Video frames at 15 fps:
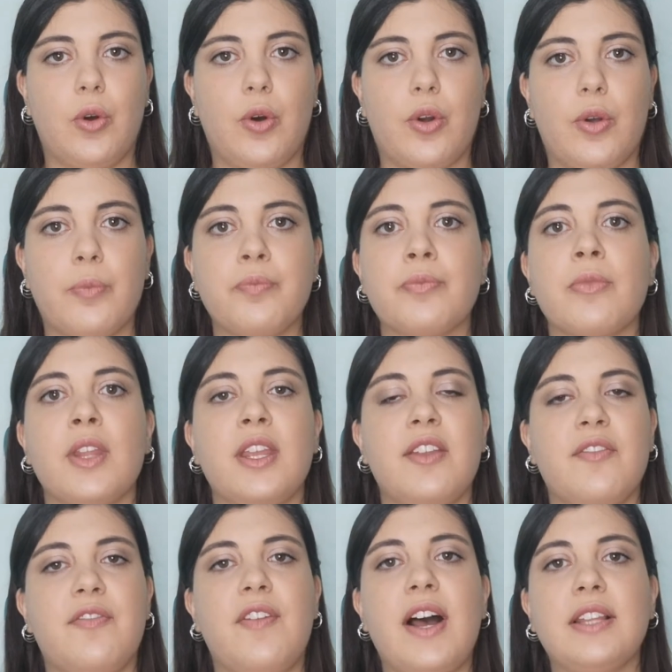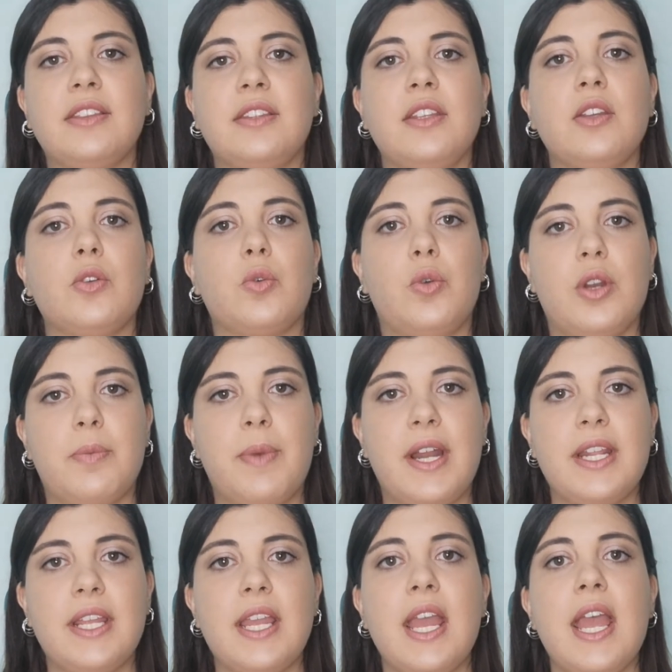d'oro. Infatti
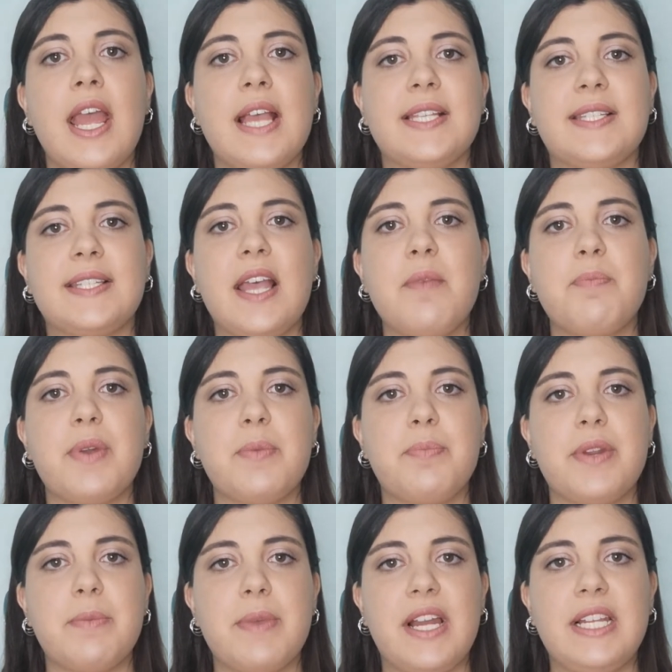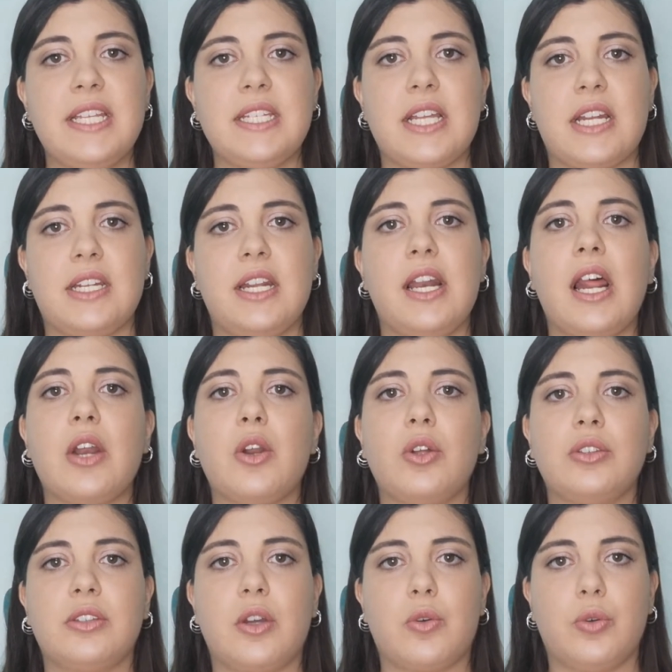Koulibaly è sempre in prima linea nella
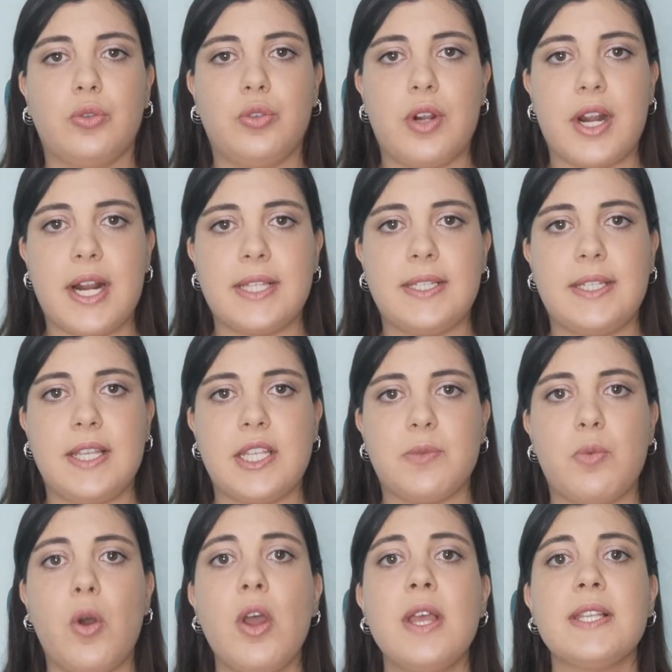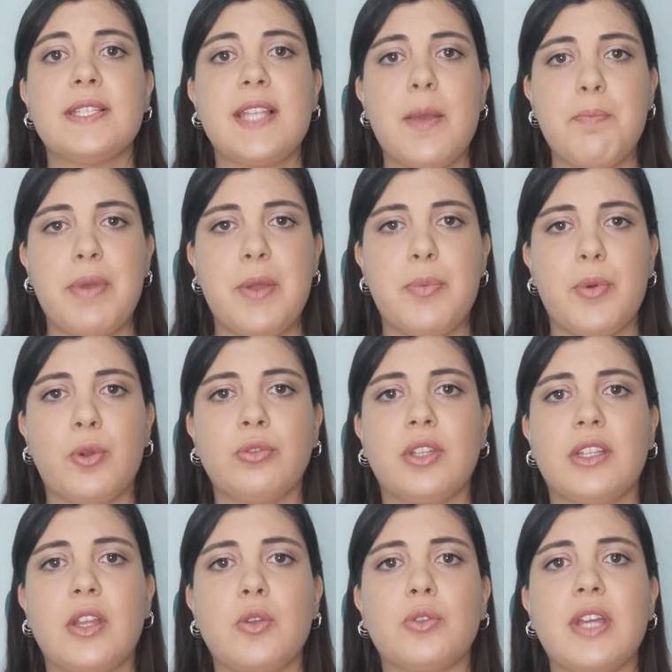lotta contro il razzismo, sempre pronto
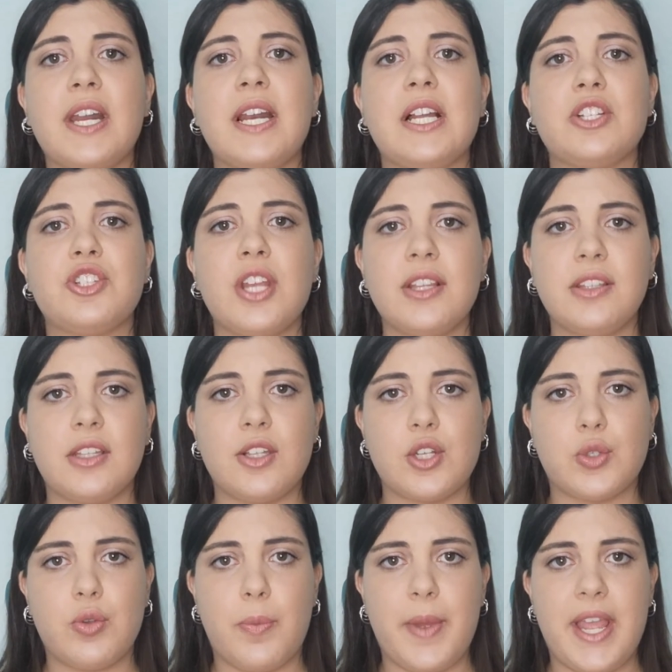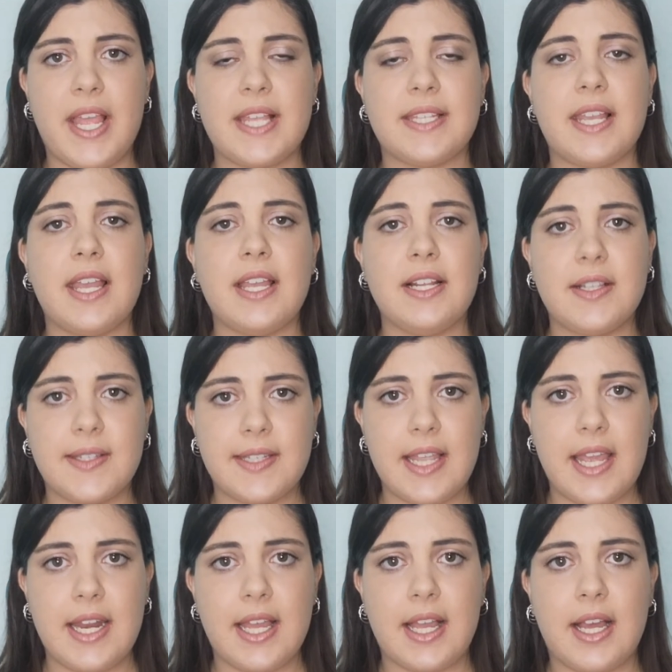ad aiutare la gente del suo paese, il
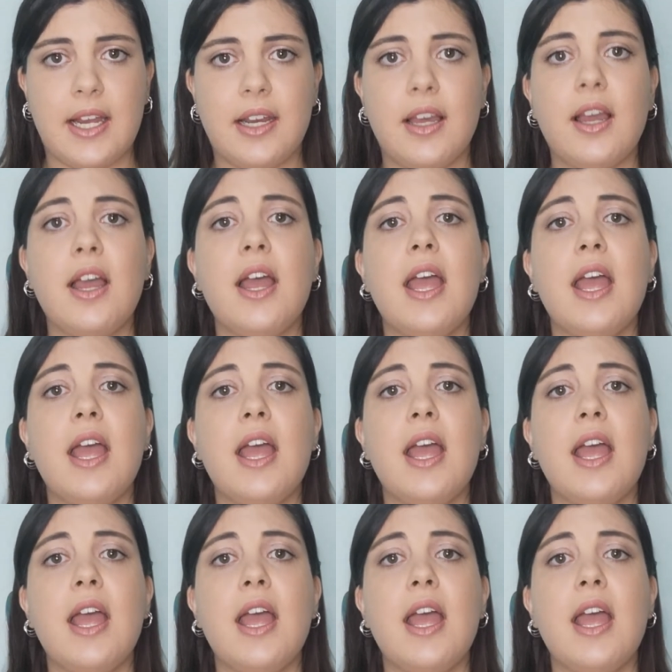Senegal,